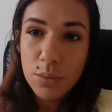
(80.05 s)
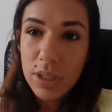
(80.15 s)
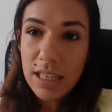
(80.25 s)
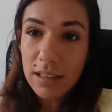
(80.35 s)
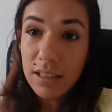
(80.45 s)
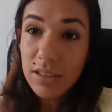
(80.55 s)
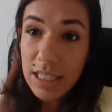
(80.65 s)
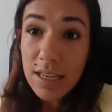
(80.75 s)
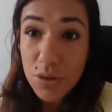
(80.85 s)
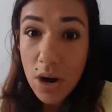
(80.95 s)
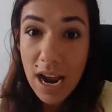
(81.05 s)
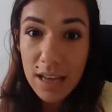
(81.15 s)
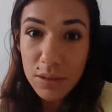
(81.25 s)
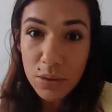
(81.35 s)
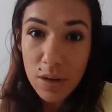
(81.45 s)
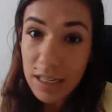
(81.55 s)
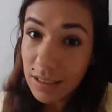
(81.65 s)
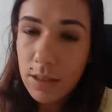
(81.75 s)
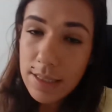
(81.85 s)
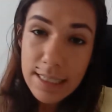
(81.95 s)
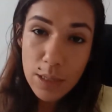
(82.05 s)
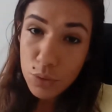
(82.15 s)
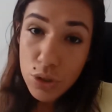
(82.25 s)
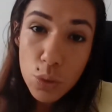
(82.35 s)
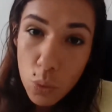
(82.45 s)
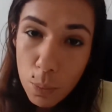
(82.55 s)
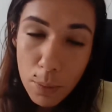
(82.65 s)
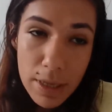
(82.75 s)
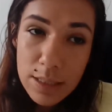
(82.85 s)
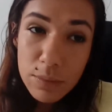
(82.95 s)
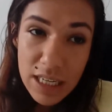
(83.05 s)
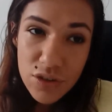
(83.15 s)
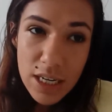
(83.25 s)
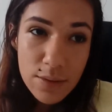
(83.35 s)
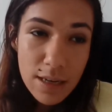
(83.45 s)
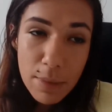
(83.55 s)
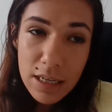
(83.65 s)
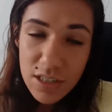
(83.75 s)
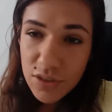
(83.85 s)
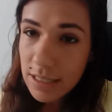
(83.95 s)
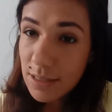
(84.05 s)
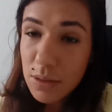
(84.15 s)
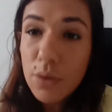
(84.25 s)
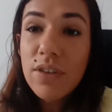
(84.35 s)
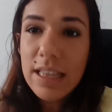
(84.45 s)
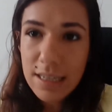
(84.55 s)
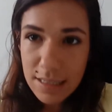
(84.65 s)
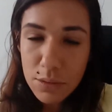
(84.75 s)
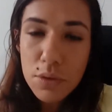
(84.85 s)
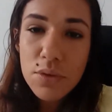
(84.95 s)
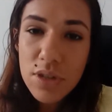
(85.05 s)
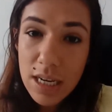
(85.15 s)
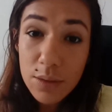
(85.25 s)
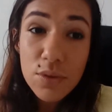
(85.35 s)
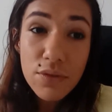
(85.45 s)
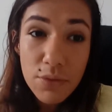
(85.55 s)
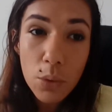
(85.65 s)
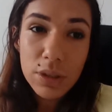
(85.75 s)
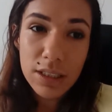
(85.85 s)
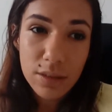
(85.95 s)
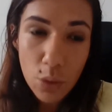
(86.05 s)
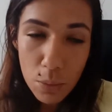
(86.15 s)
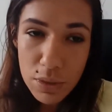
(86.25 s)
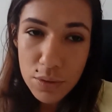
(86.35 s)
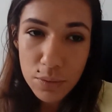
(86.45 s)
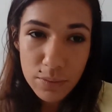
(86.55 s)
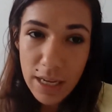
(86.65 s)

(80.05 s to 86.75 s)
Coitado, tanto que ele tá chocado agora. Então, assim, eu desculpo, mas não tem direitos trabalhistas. Isso não vai trazer nossos direitos de volta, Robinson.